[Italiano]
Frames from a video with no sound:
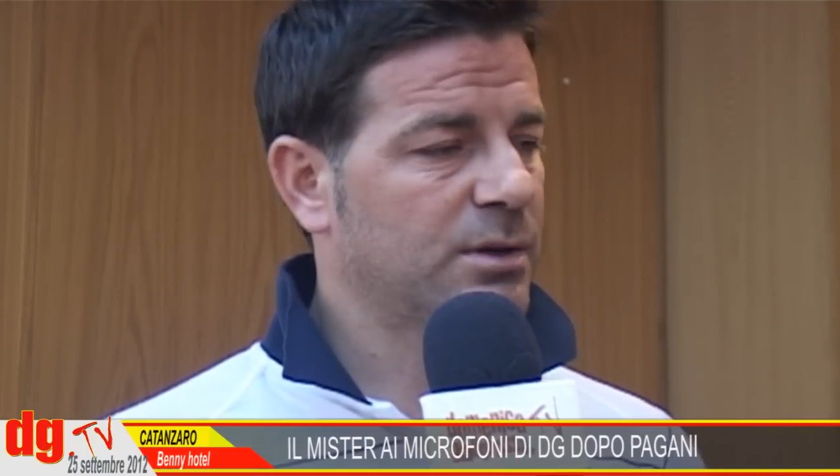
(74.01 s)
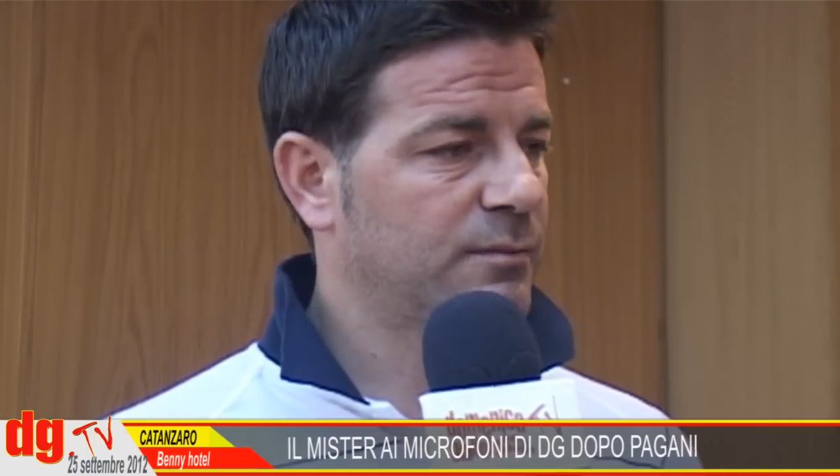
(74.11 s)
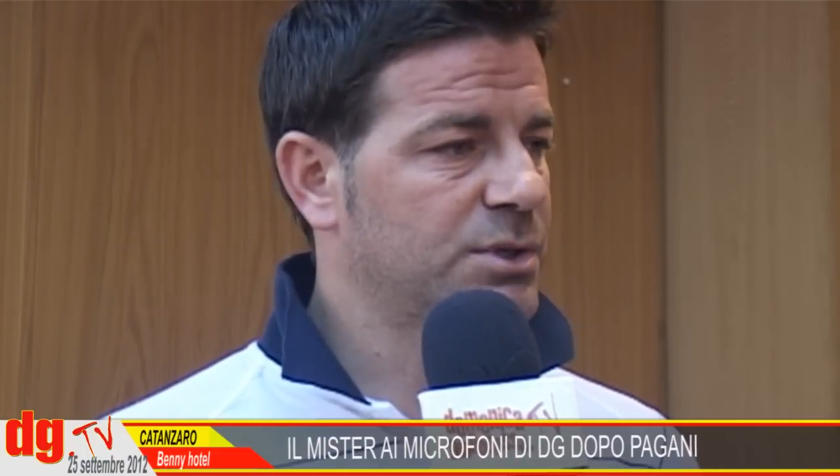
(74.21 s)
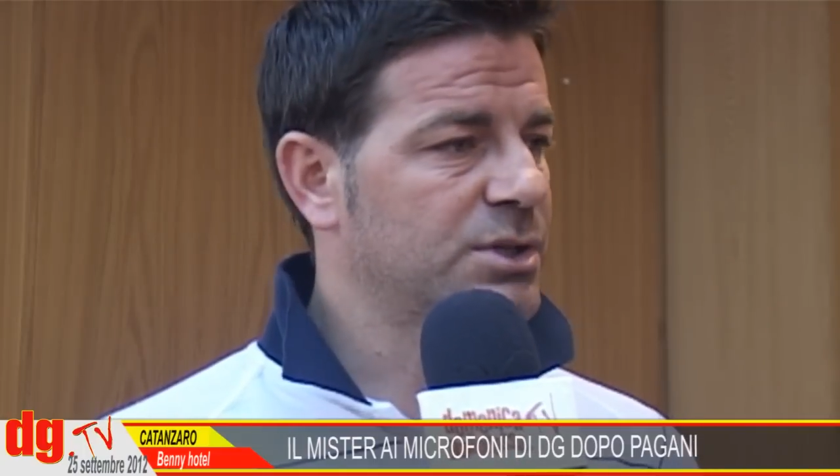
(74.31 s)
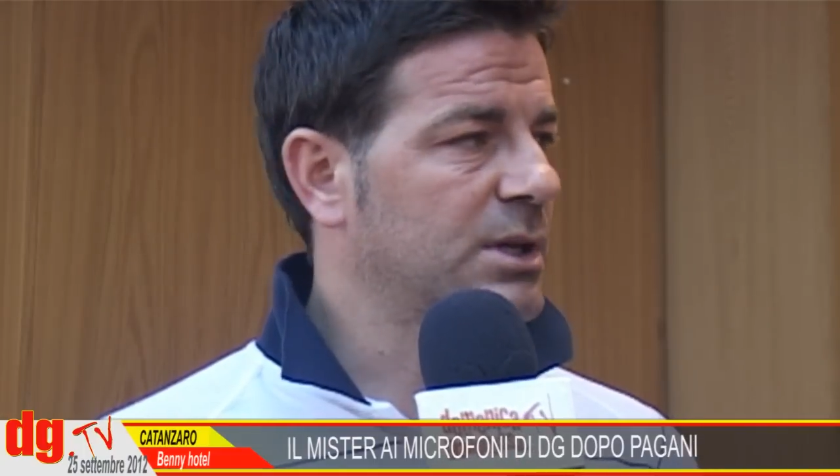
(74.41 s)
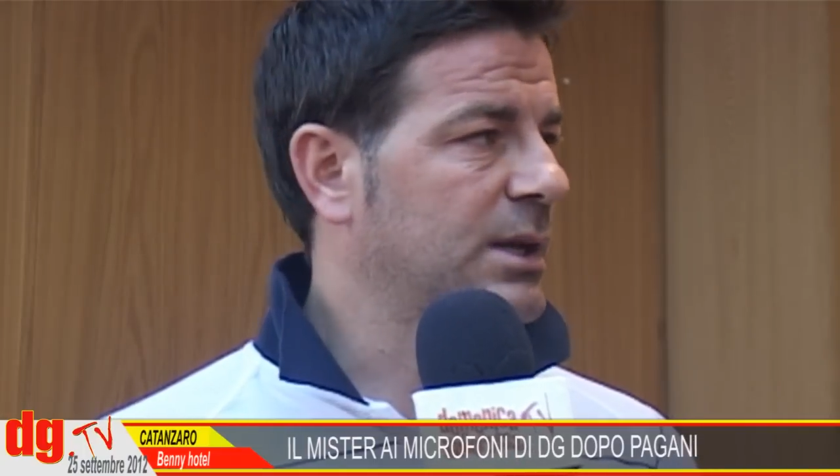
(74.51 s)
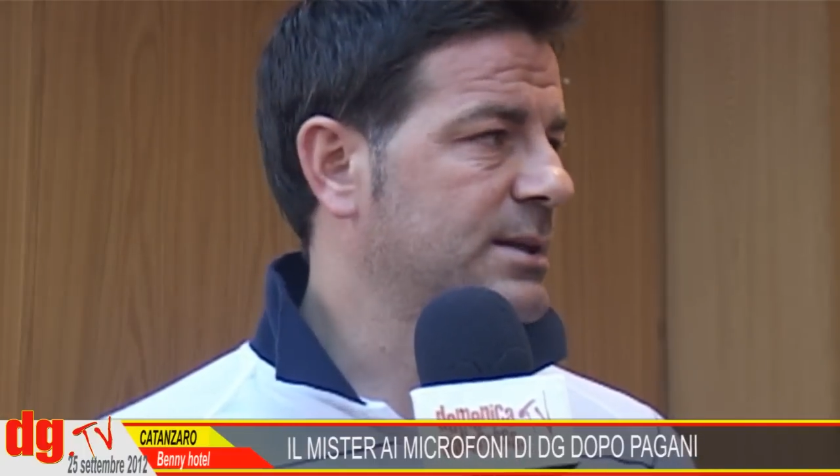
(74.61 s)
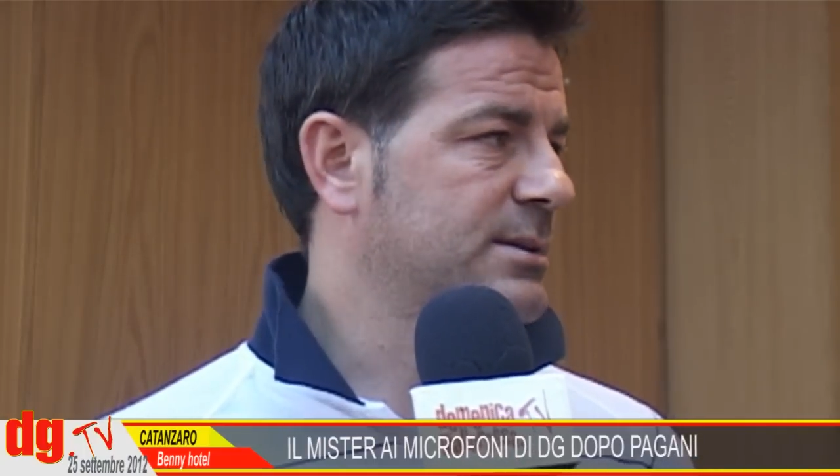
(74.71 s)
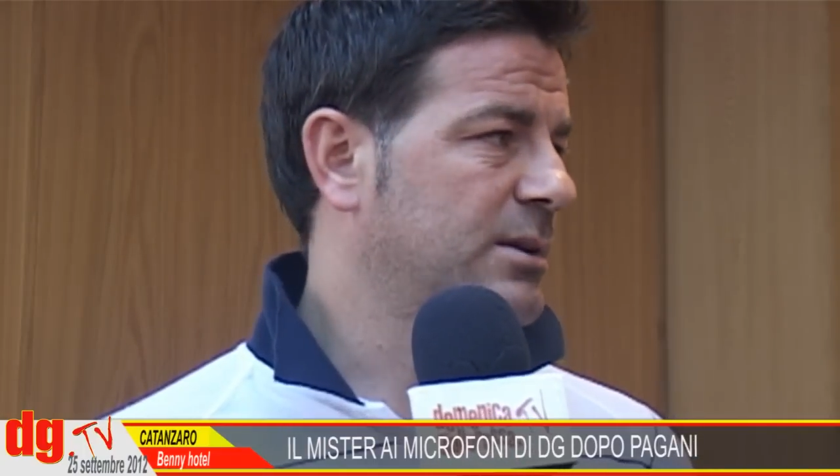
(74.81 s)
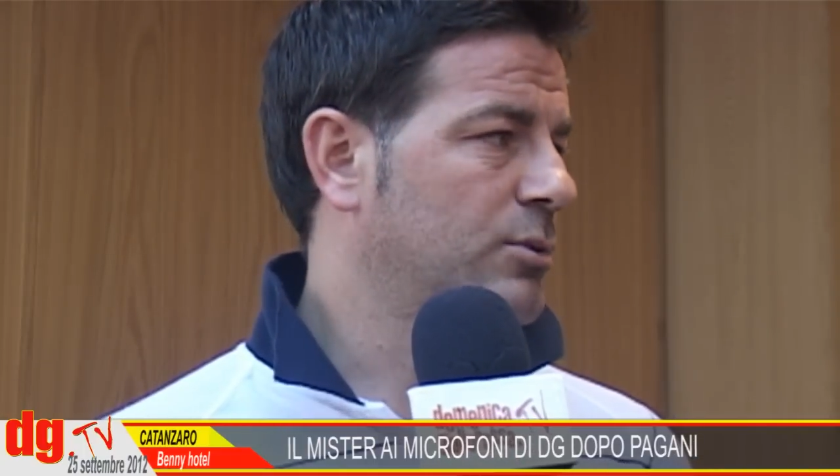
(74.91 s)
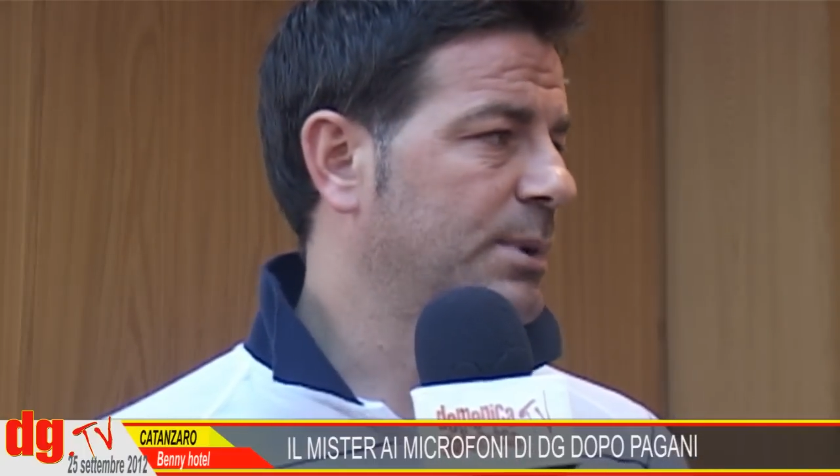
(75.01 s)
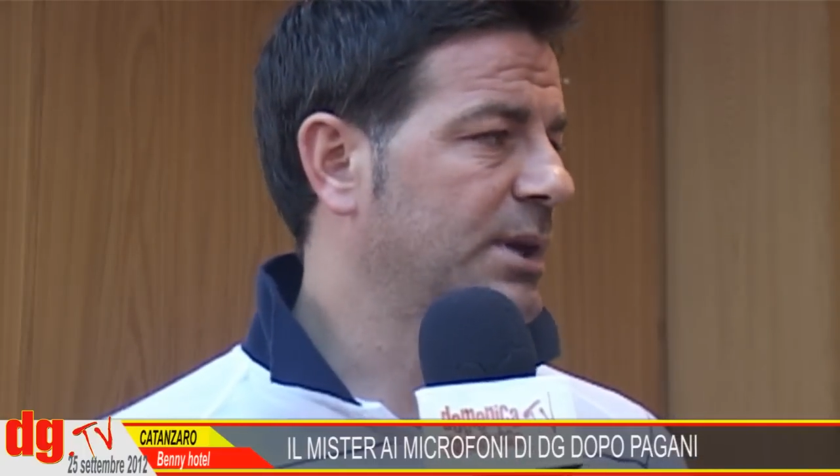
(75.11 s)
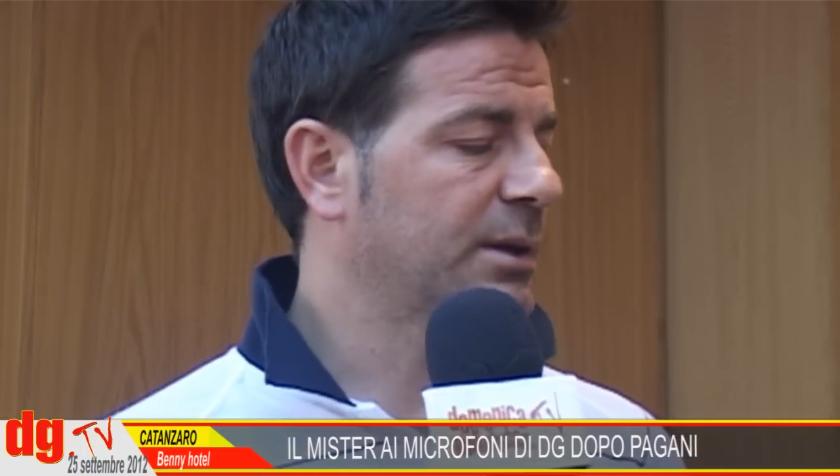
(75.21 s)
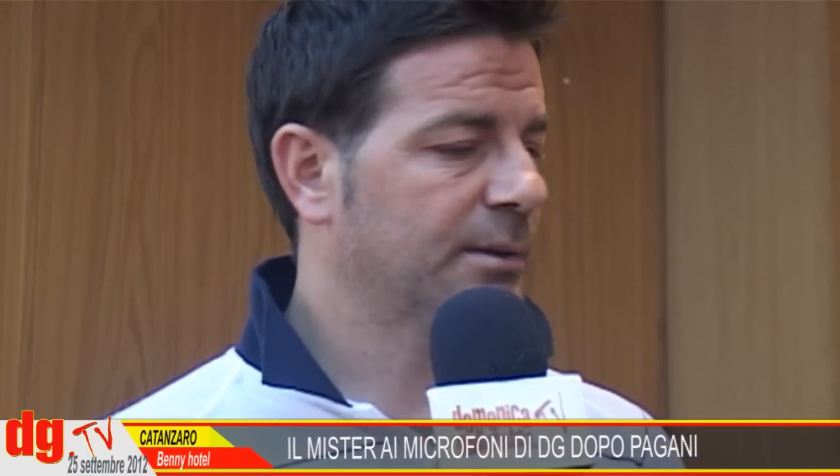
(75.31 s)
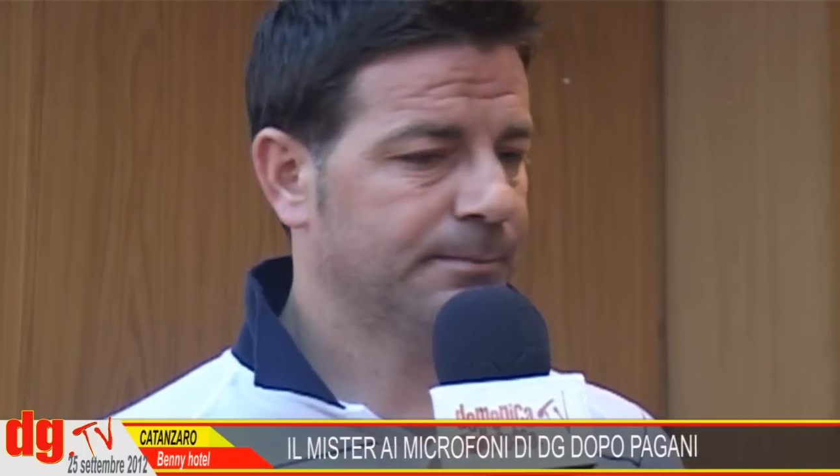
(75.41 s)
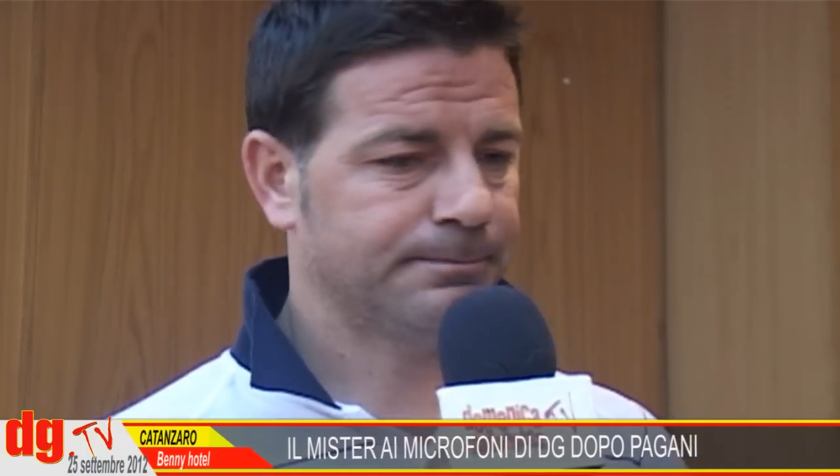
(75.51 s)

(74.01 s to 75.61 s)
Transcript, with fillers: a vincere in casa da domenica.